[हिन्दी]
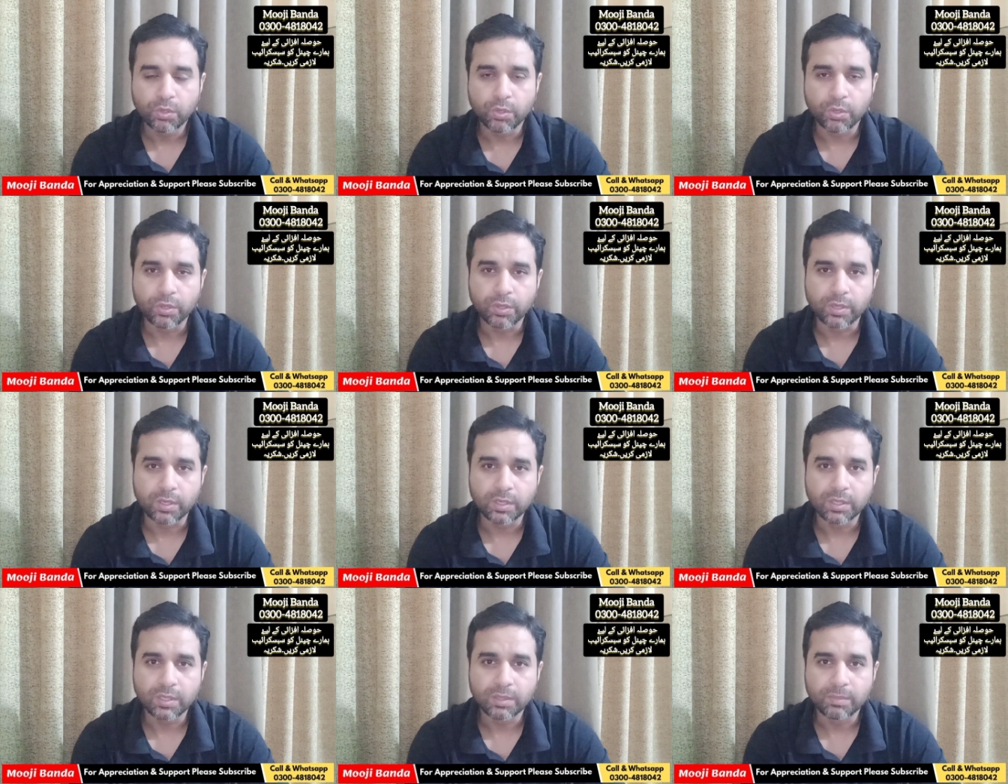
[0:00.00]
और
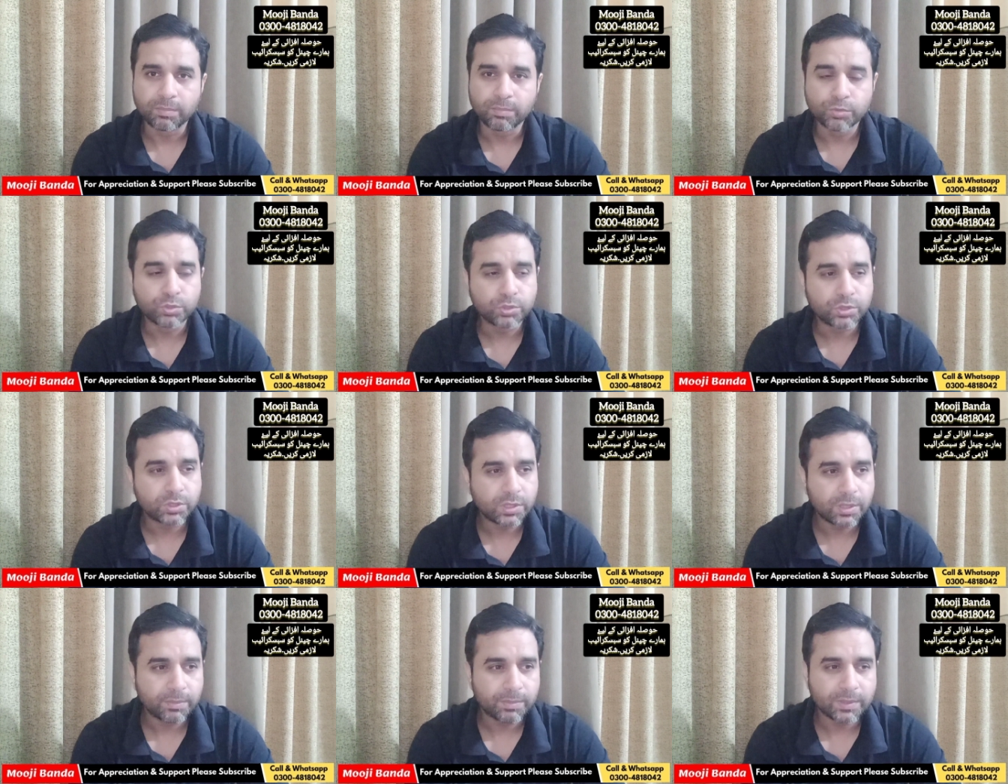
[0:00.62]

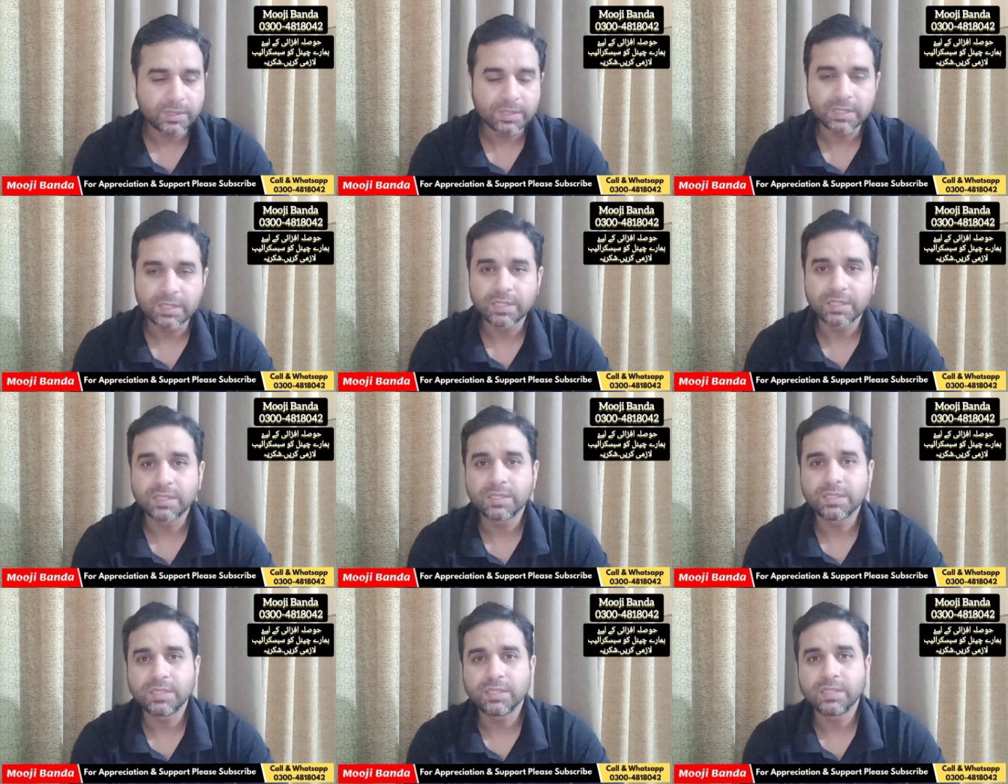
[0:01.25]
पूछते फिरते हैं
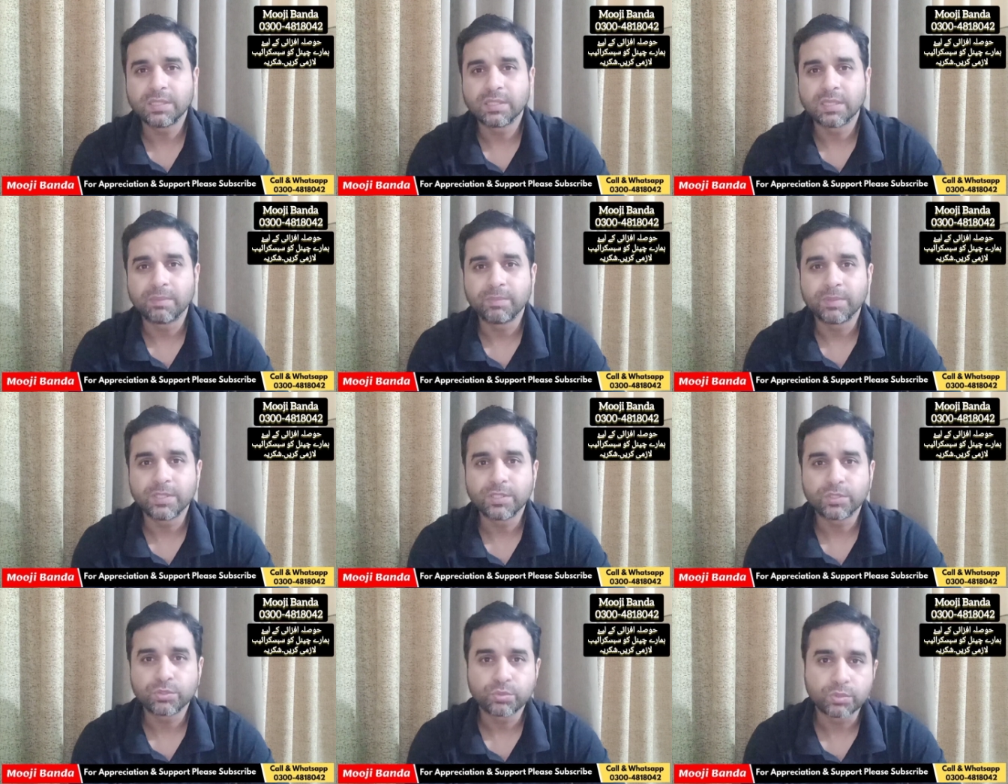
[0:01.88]
कि जी
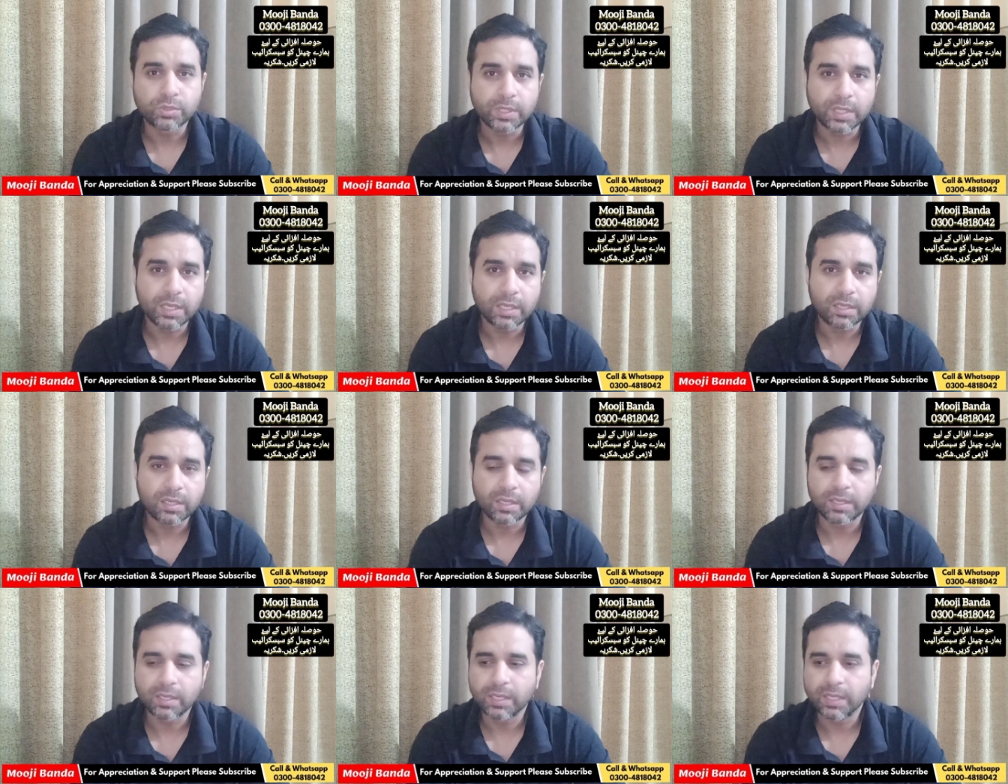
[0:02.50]
हमने इसको क्या
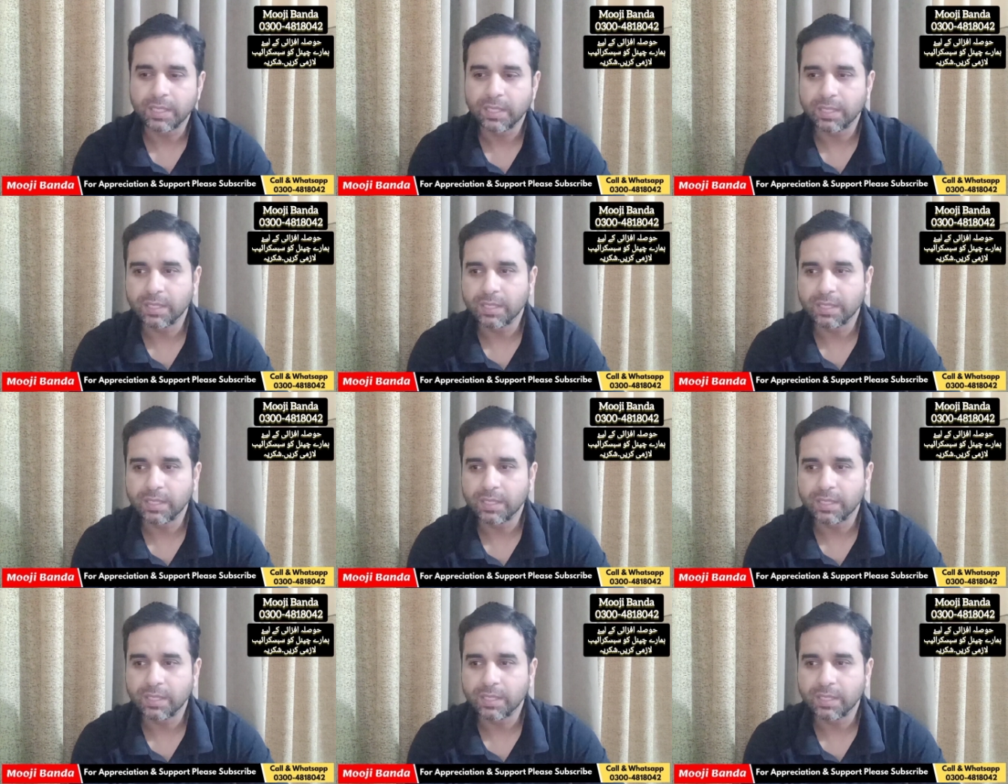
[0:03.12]
करना